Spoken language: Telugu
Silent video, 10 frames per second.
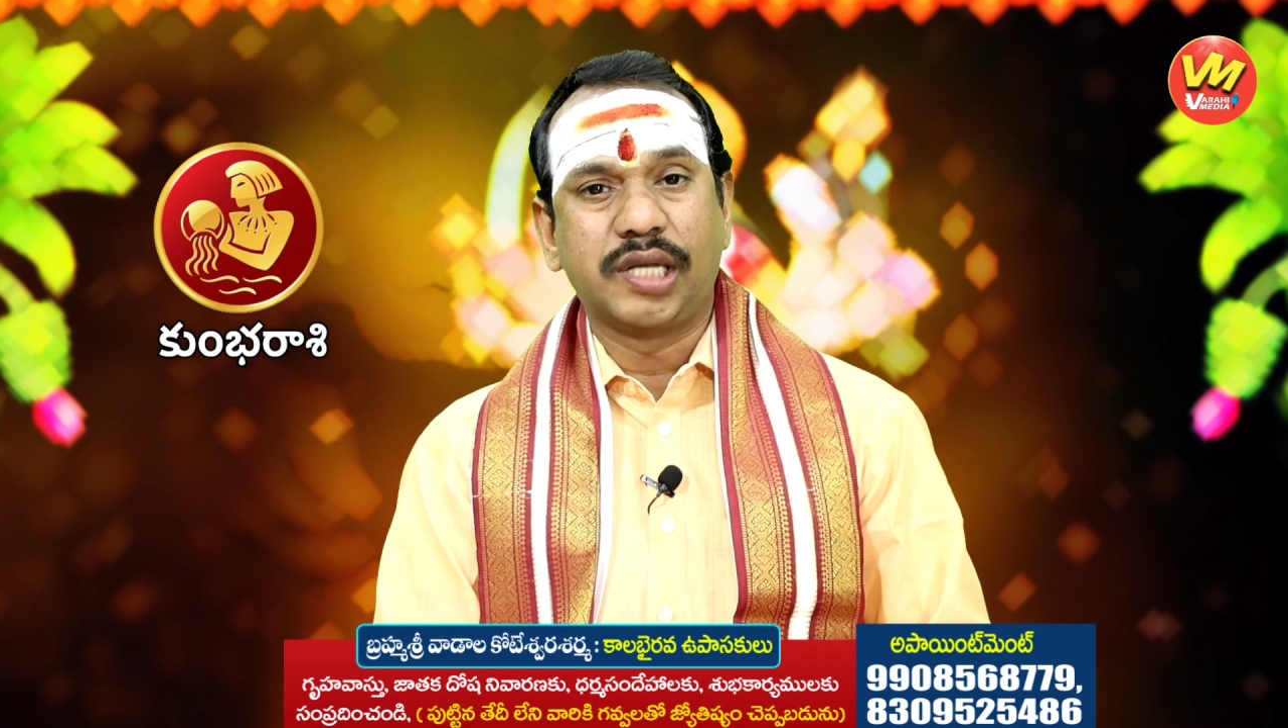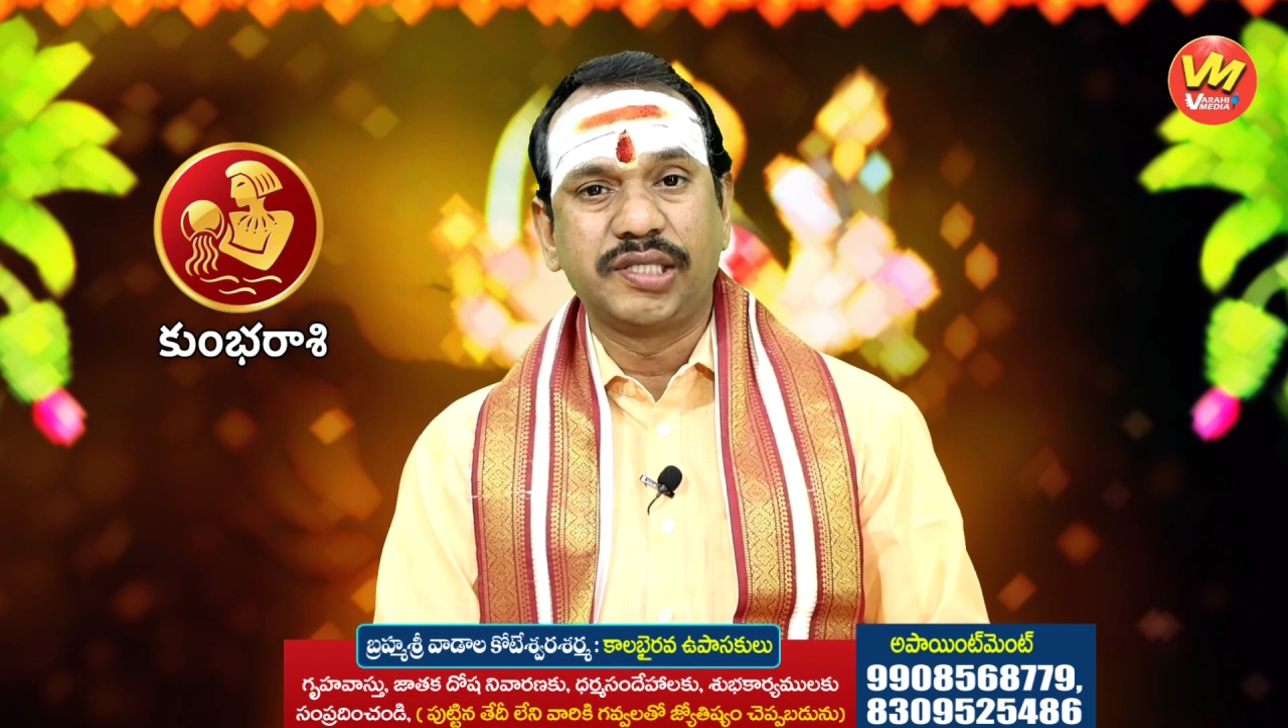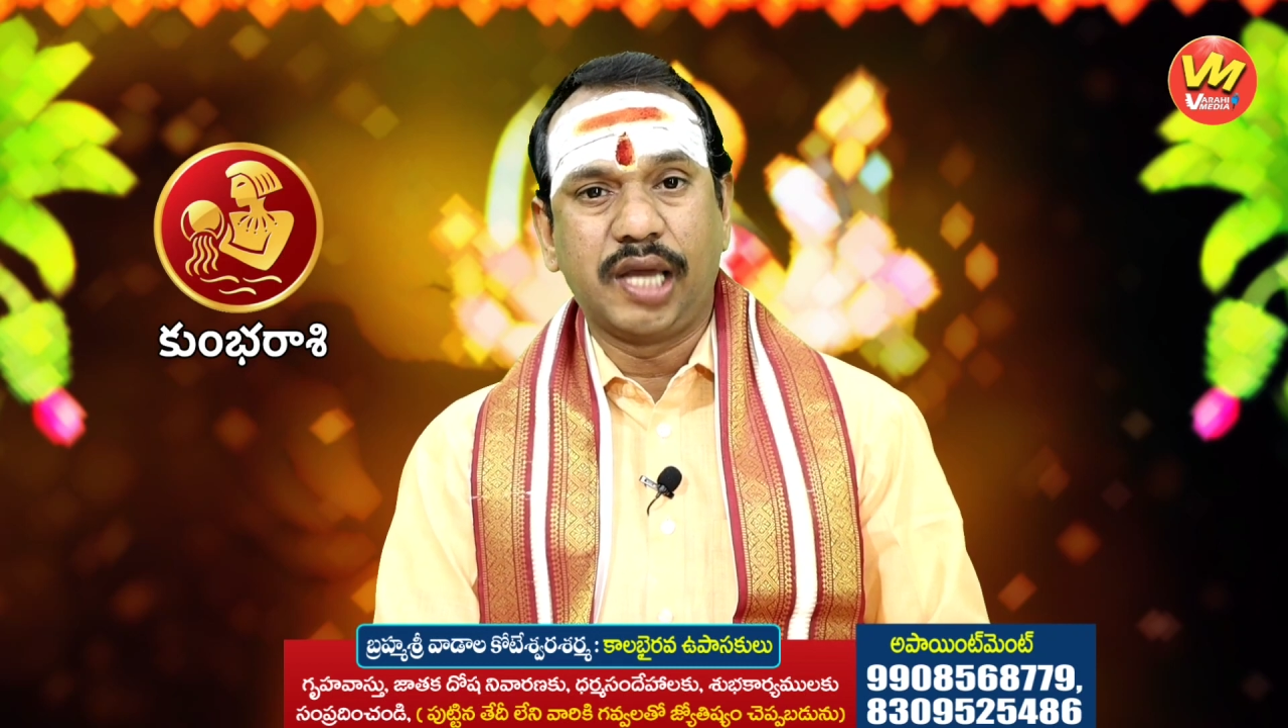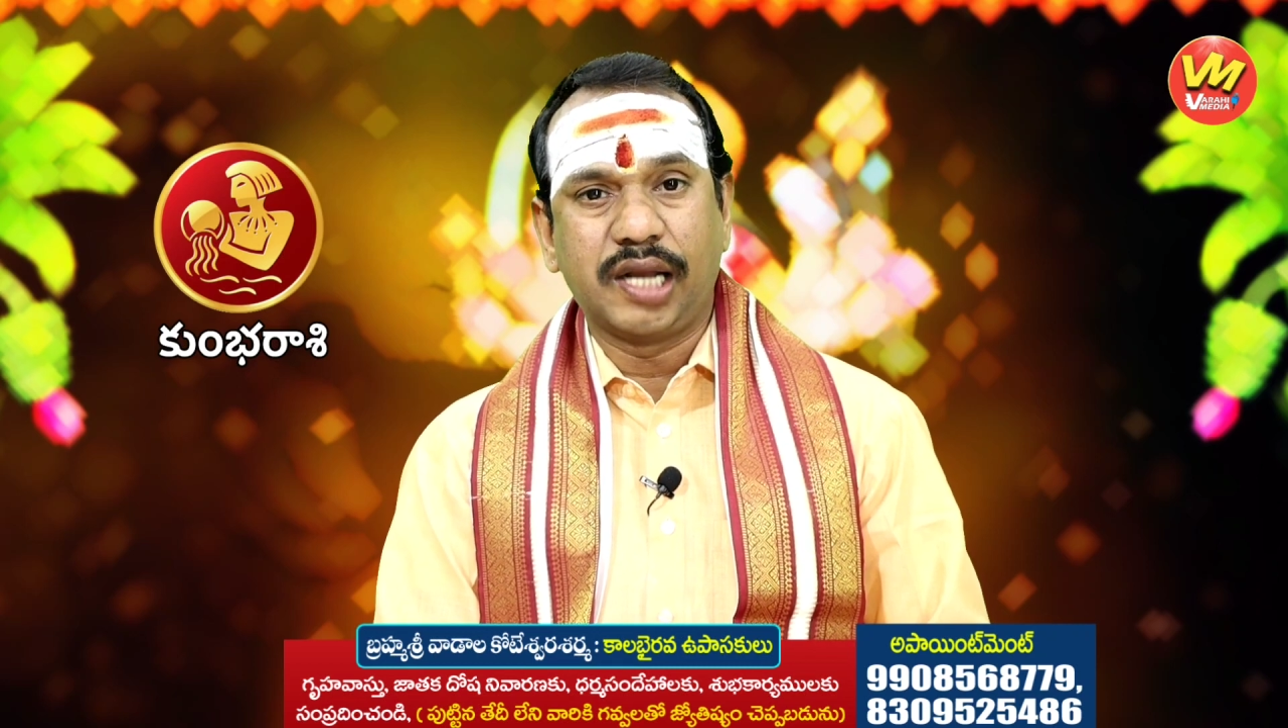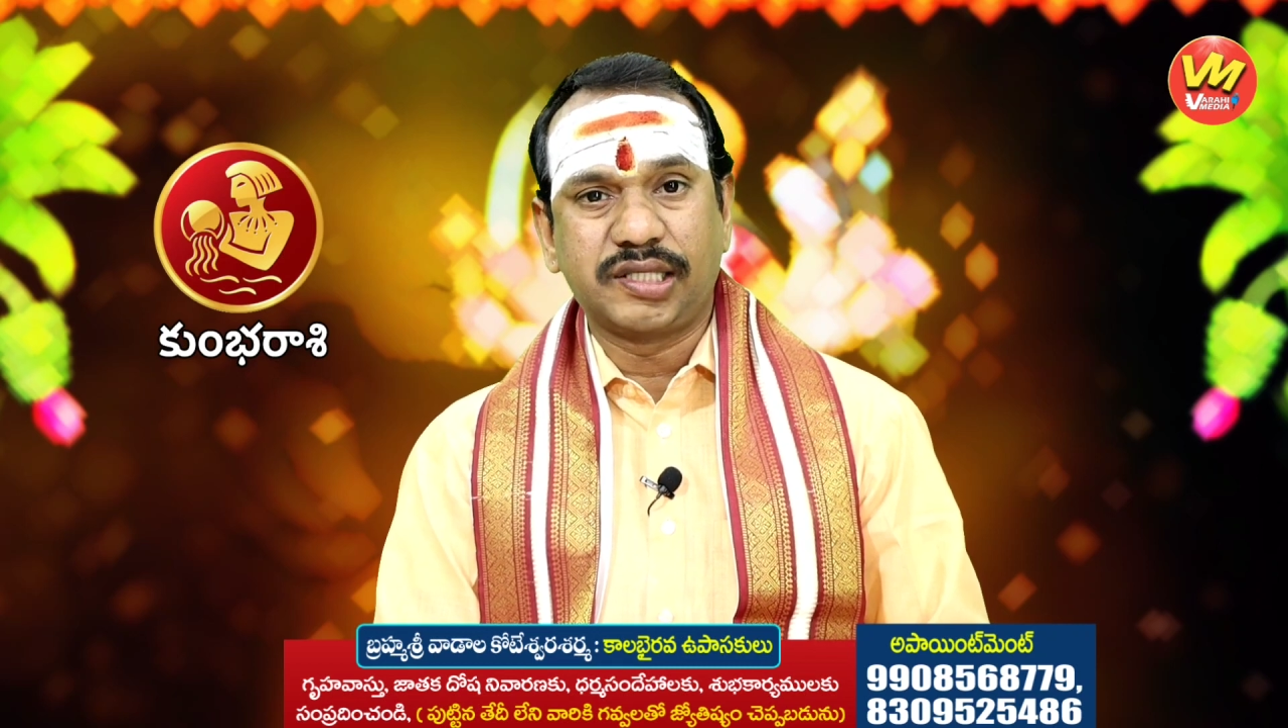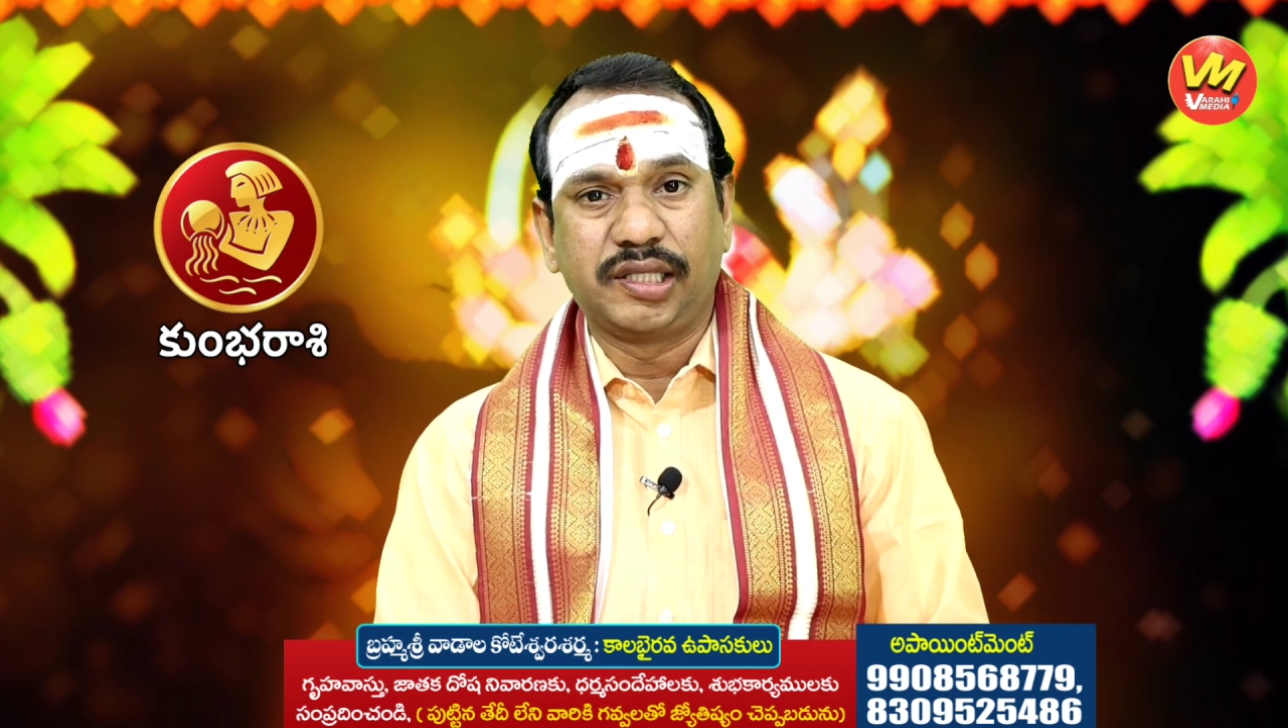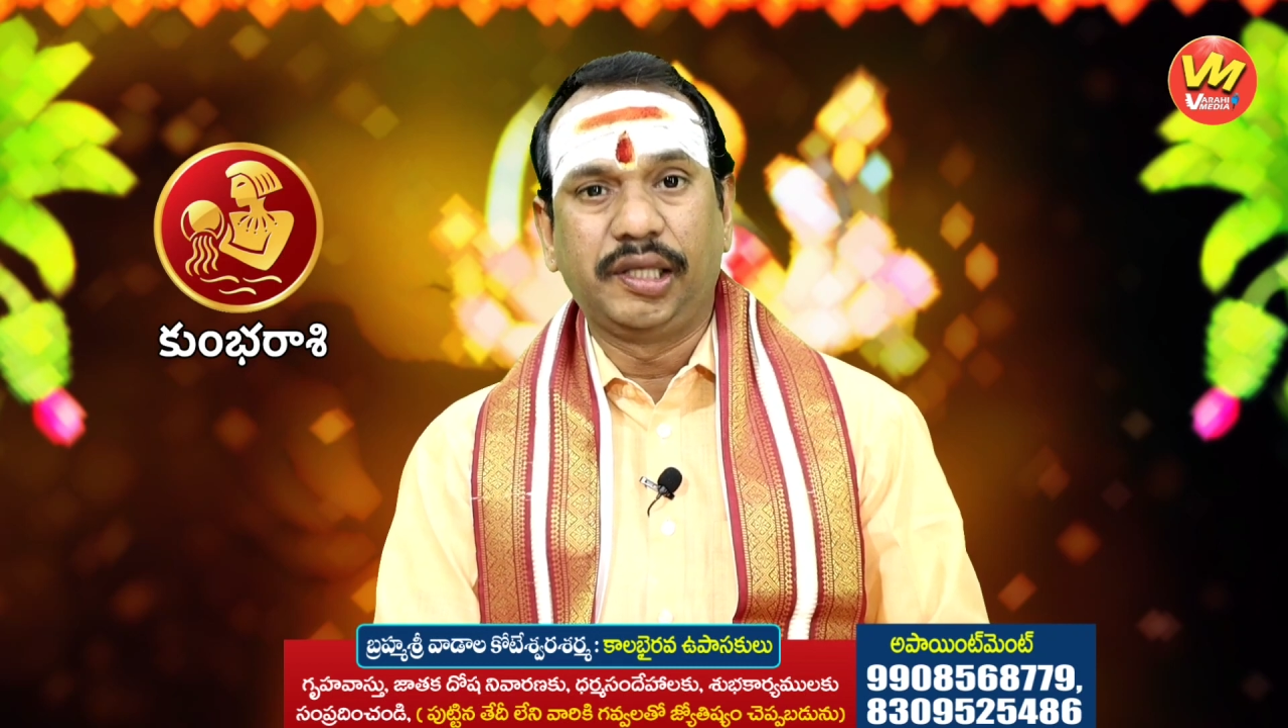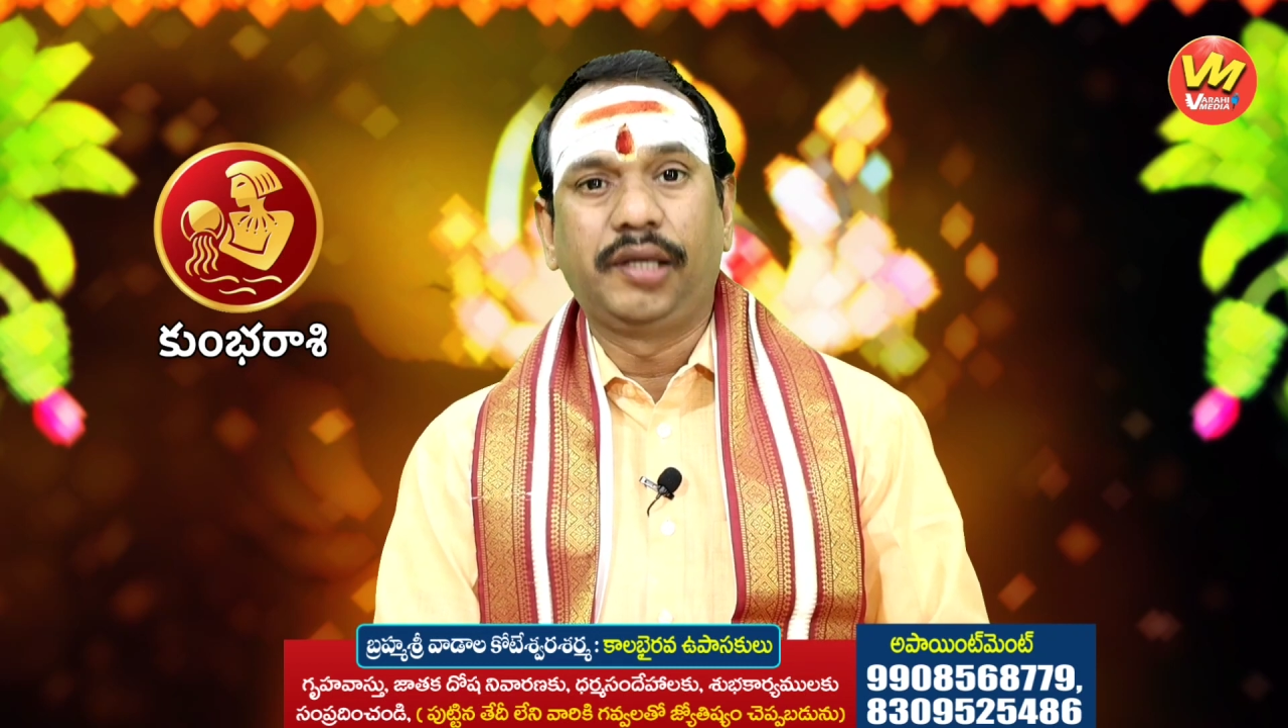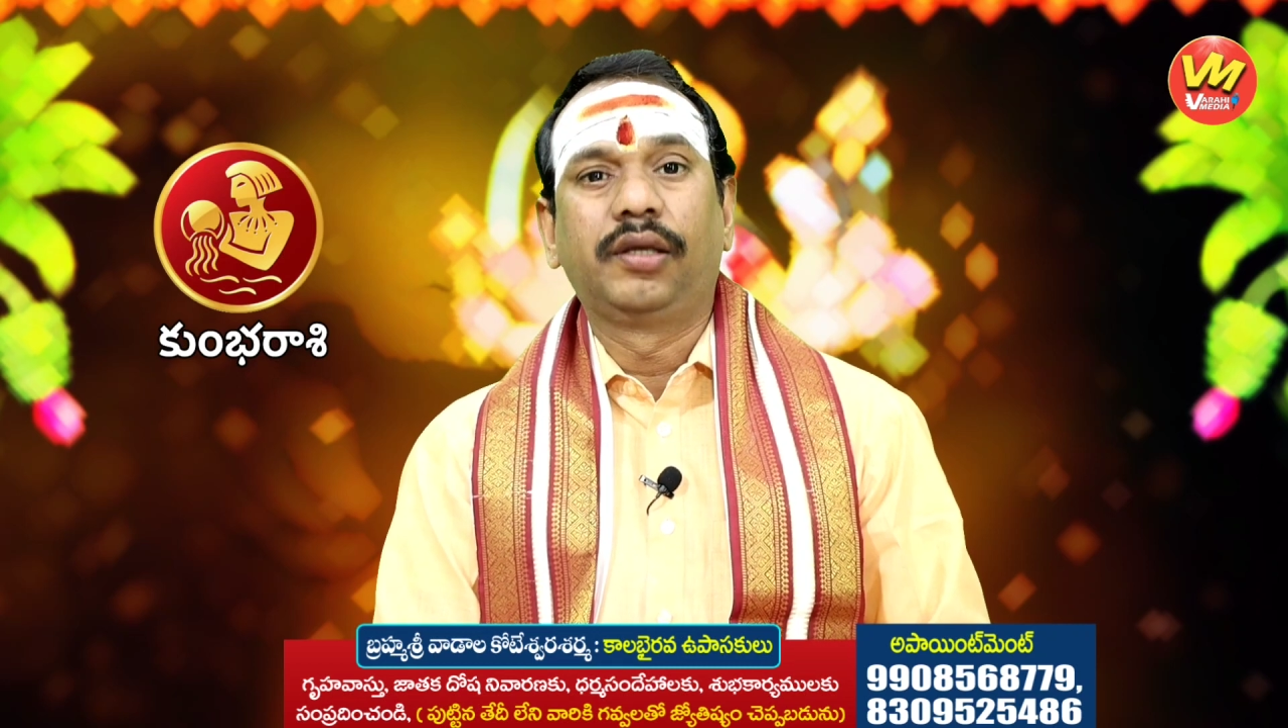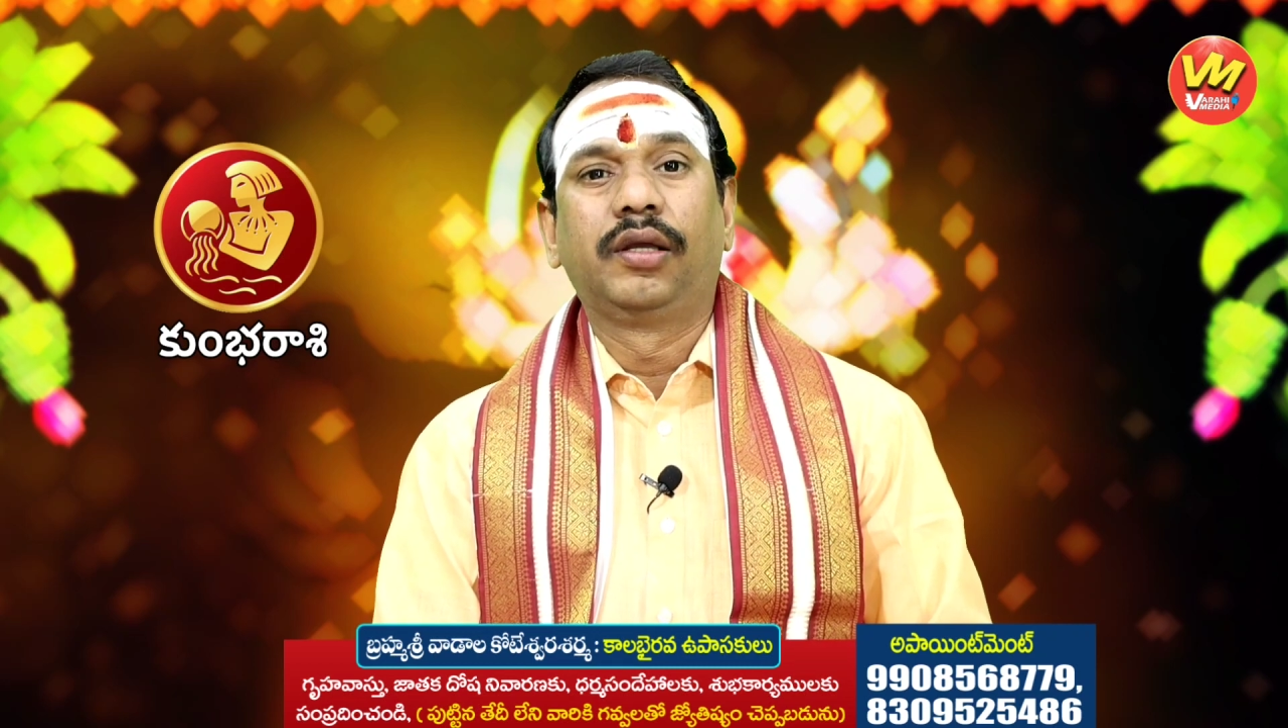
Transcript: సంచార స్థితి